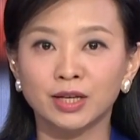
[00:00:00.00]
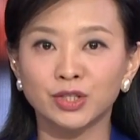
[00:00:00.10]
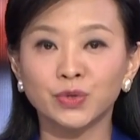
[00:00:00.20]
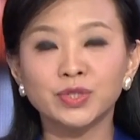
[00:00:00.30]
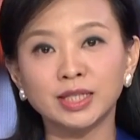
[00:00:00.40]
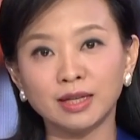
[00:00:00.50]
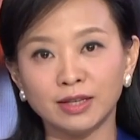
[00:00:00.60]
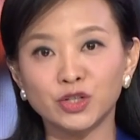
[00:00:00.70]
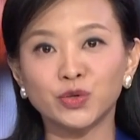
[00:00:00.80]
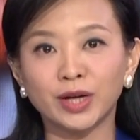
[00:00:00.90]
从今年
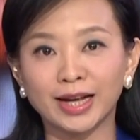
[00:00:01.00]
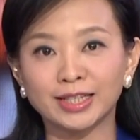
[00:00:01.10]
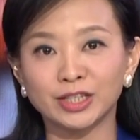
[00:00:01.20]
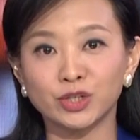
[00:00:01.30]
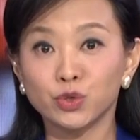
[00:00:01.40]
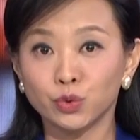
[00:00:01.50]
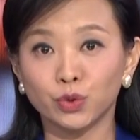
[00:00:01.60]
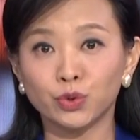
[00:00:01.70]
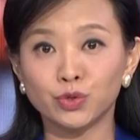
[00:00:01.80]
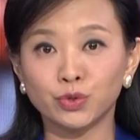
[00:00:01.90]
年初开始，中国
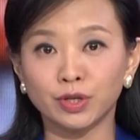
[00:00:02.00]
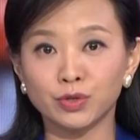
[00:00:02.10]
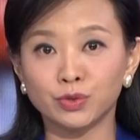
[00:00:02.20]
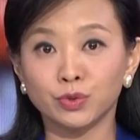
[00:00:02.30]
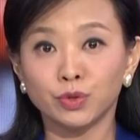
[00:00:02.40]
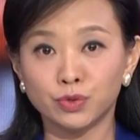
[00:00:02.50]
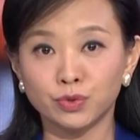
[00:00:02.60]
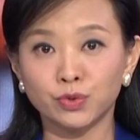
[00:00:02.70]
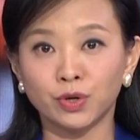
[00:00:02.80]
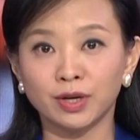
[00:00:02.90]
推出了许多举
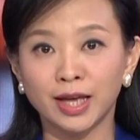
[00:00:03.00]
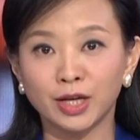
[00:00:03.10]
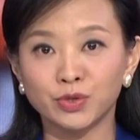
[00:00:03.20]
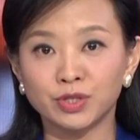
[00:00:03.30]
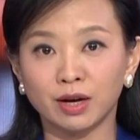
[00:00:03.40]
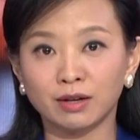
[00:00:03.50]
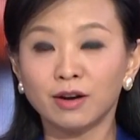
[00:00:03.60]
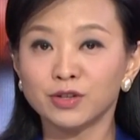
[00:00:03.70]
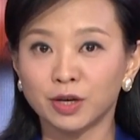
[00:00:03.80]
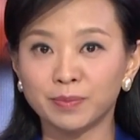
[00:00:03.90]
措，聚焦高
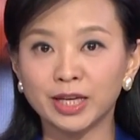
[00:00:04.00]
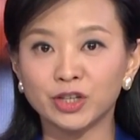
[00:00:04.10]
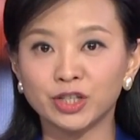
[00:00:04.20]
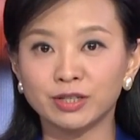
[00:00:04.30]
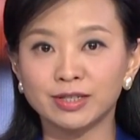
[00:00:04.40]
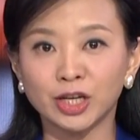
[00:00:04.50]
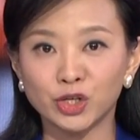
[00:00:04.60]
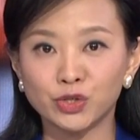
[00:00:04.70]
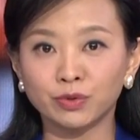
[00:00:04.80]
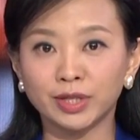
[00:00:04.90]
校毕业生这一
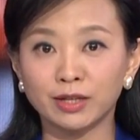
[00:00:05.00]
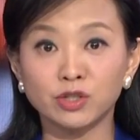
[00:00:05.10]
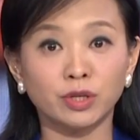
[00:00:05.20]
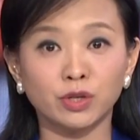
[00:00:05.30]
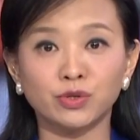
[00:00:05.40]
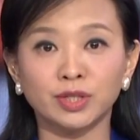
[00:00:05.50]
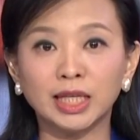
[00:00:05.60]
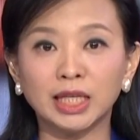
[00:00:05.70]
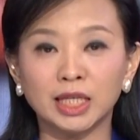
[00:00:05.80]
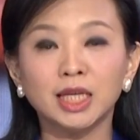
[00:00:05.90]
重点就业群
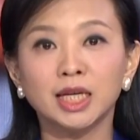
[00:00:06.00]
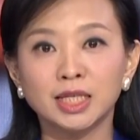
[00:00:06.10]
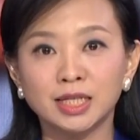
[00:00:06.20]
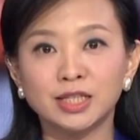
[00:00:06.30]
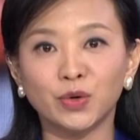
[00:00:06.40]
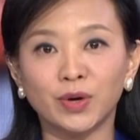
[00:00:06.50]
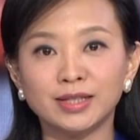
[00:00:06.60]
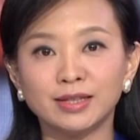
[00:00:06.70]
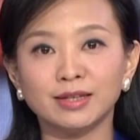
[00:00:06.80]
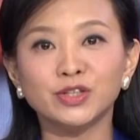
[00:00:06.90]
体，积极缓
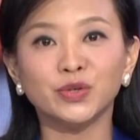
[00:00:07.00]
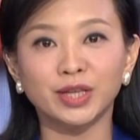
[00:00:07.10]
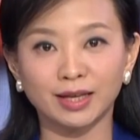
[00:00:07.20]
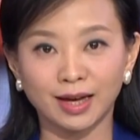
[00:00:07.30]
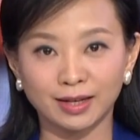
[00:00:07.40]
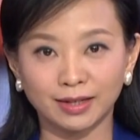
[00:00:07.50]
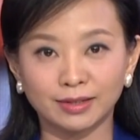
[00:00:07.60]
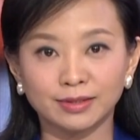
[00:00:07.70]
解就业压力。